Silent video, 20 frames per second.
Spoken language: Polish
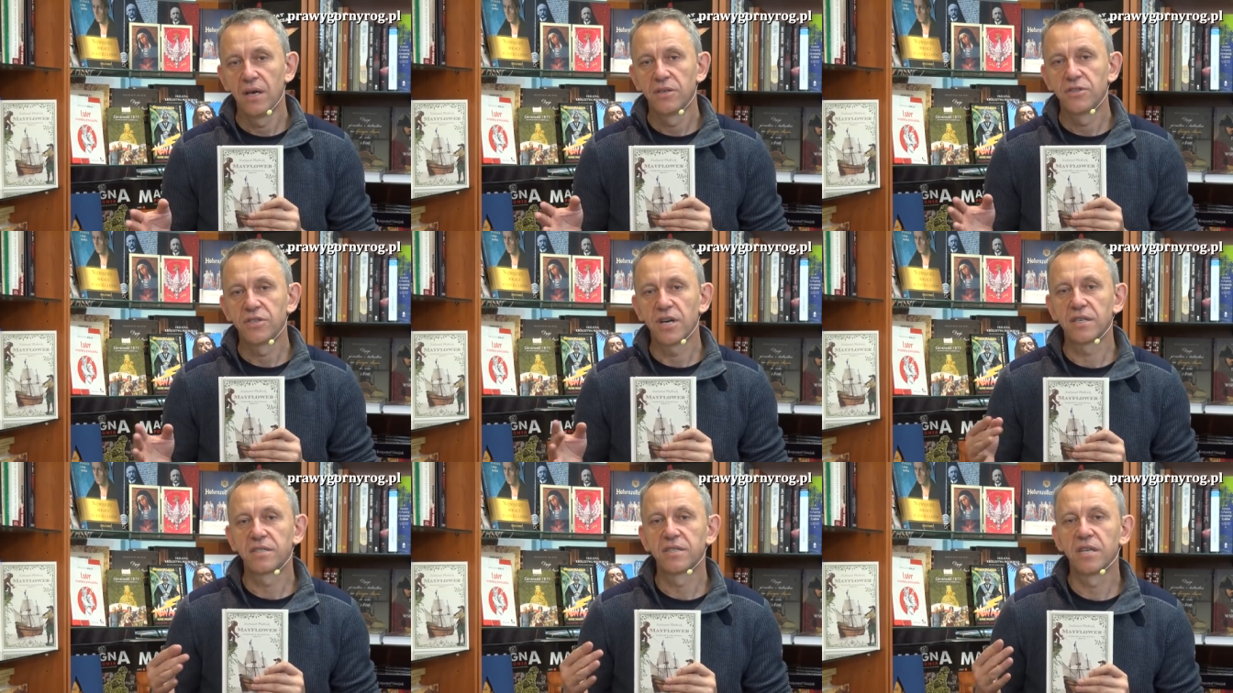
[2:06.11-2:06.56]

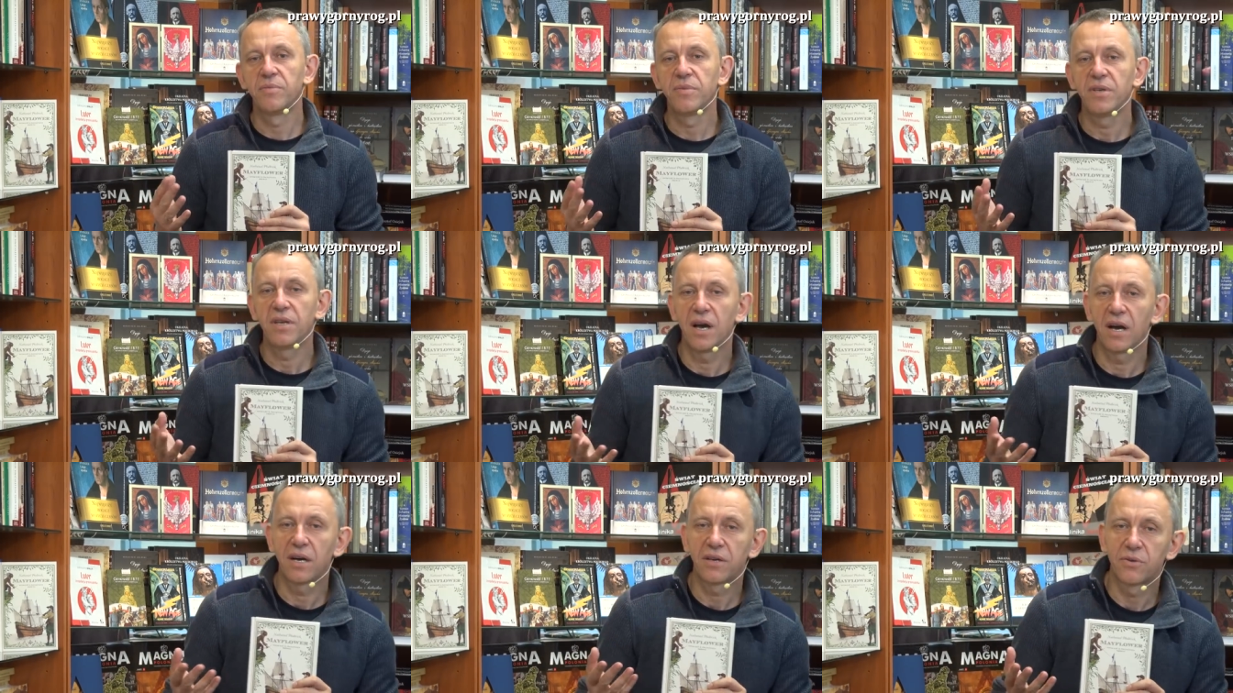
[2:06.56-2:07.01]
Czasem
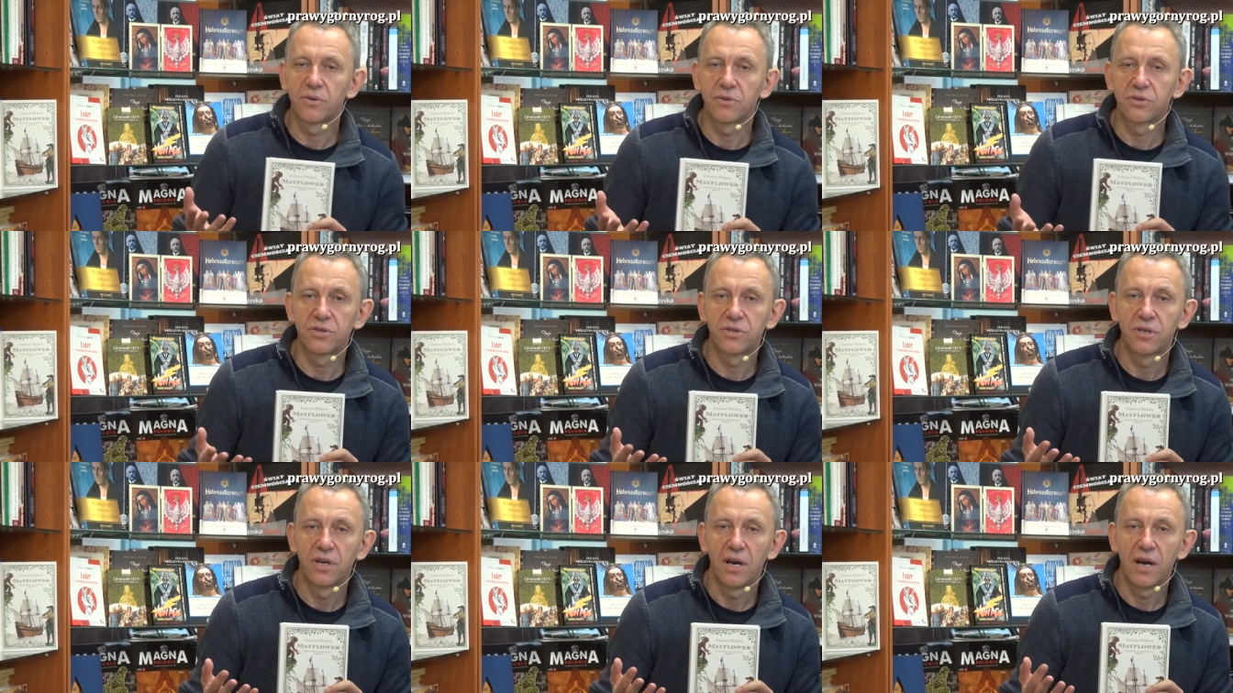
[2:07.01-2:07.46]

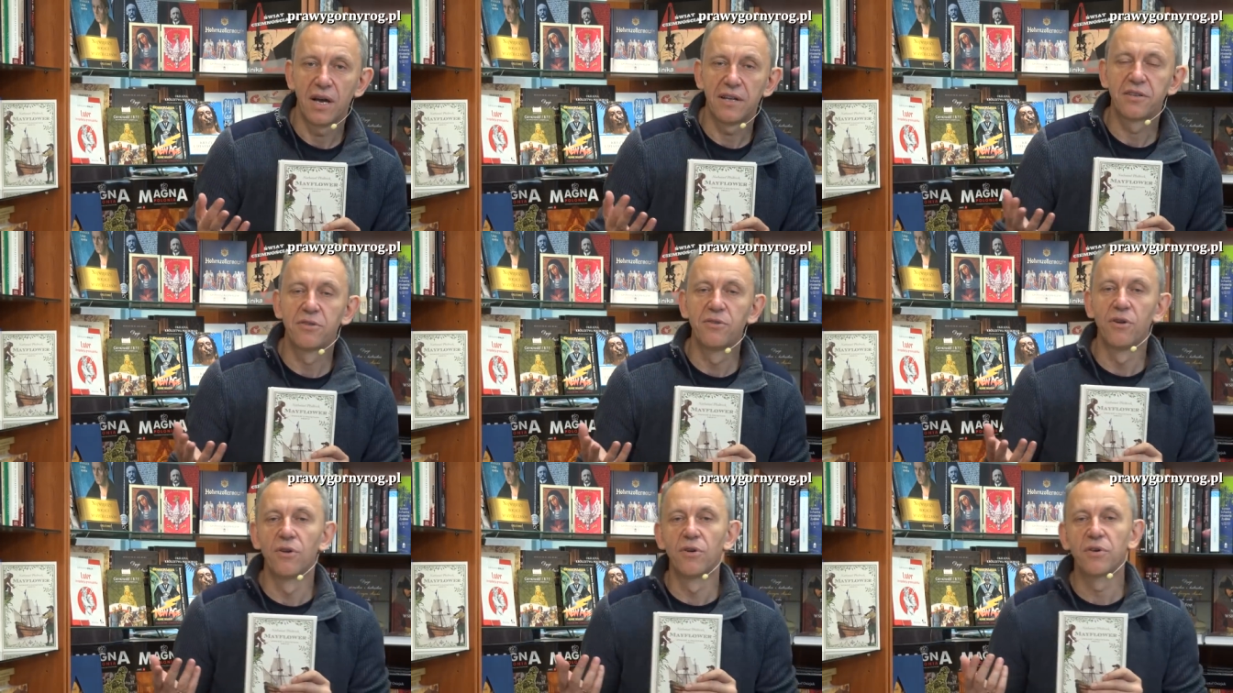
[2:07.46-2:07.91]
jakoś
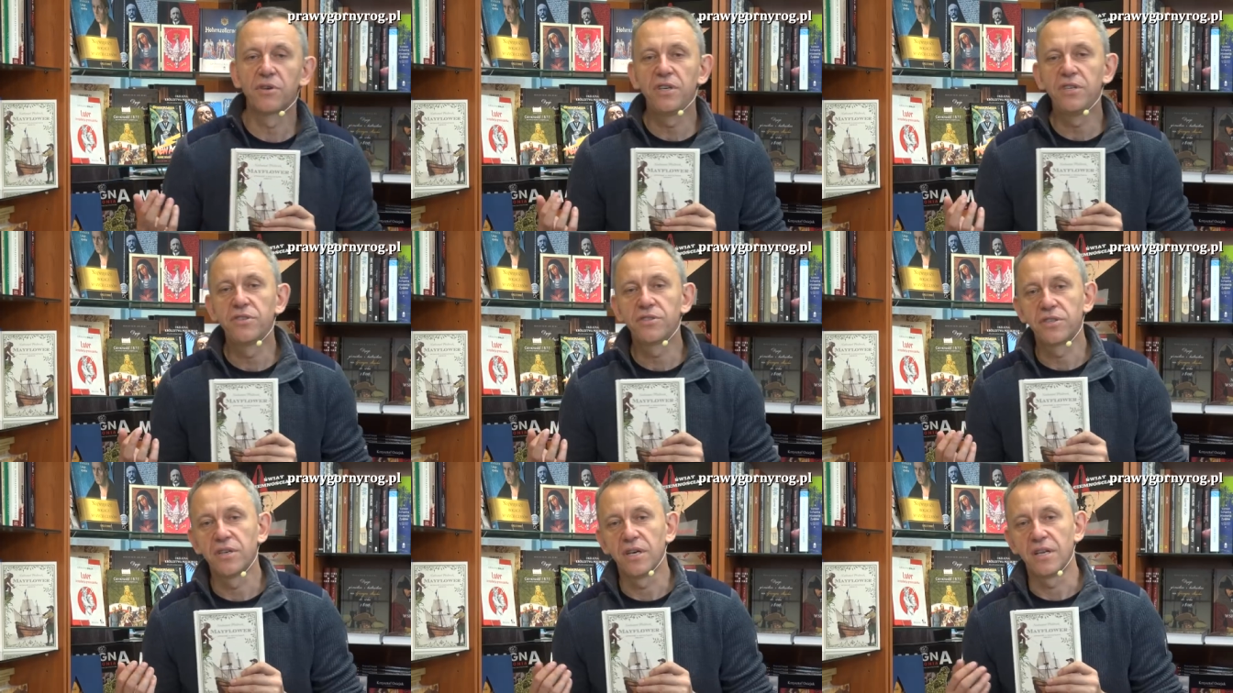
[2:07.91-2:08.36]

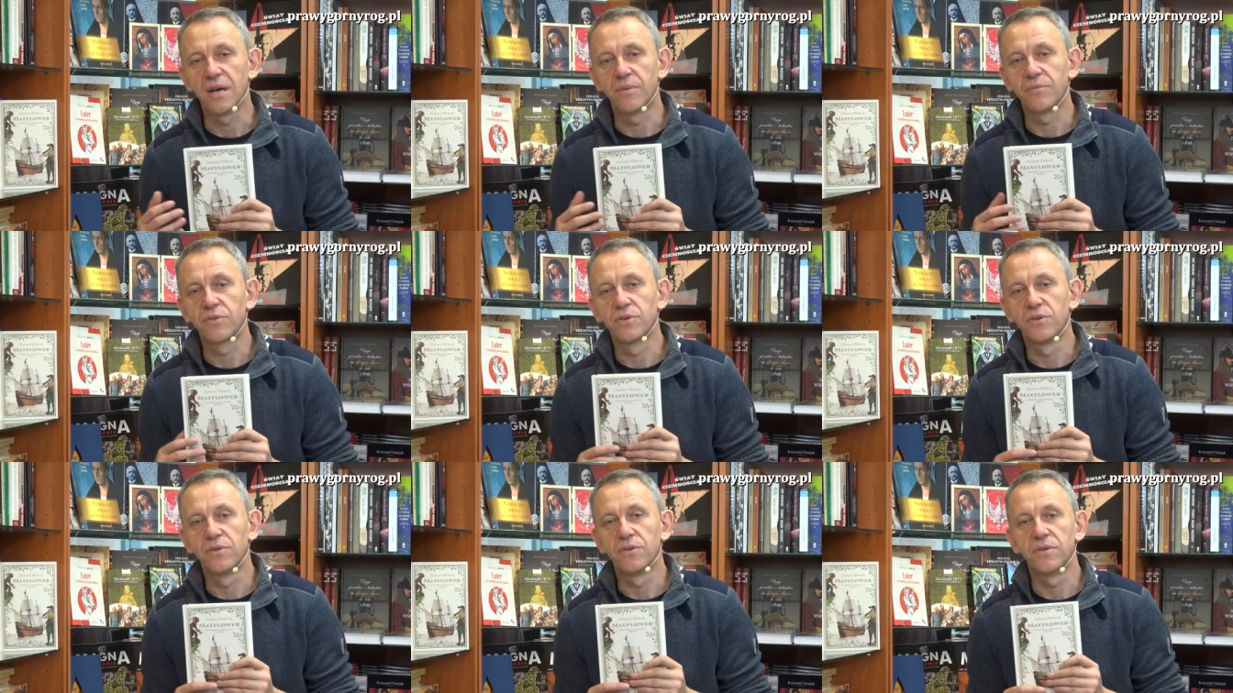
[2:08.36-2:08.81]
etnologicznie
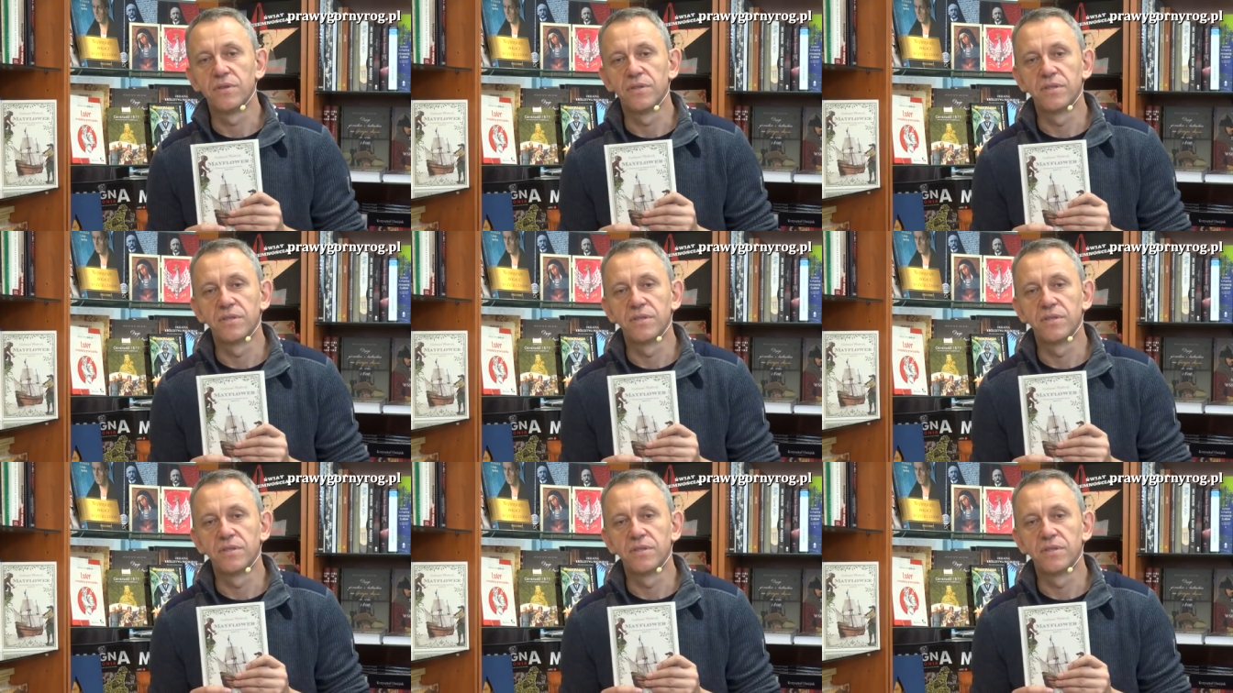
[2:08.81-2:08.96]
nam to